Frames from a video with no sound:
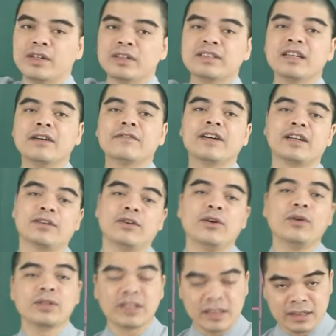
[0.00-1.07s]
nó trợ vận nó
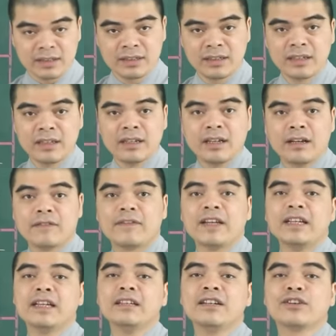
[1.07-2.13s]
hộ thân
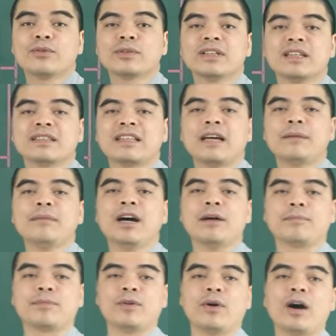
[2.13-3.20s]
vậy nên được cục diện tam
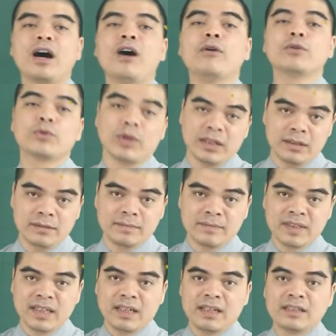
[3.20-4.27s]
hợp nó hậu thuẫn
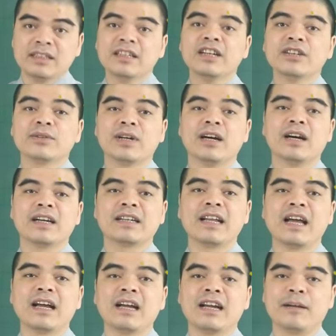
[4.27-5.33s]
những người tuổi hợi
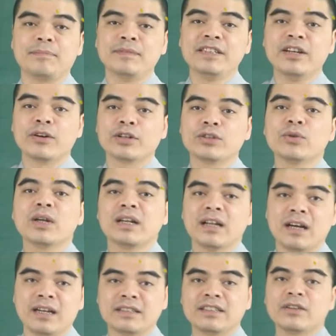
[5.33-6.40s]
đang gặp nhiều cái thuận
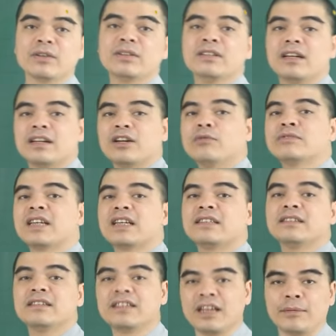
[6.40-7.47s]
lợi trên con đường công danh
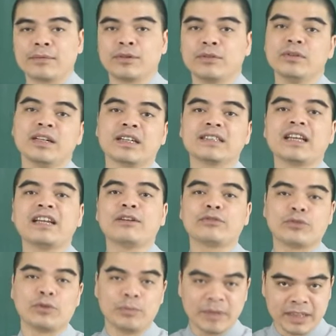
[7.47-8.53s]
sự nghiệp cũng như là cái tài lộc
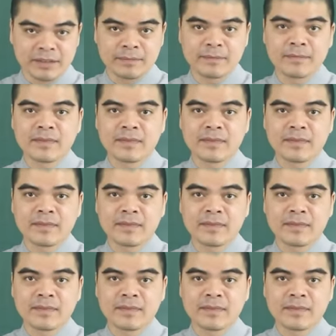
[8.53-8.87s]
của mình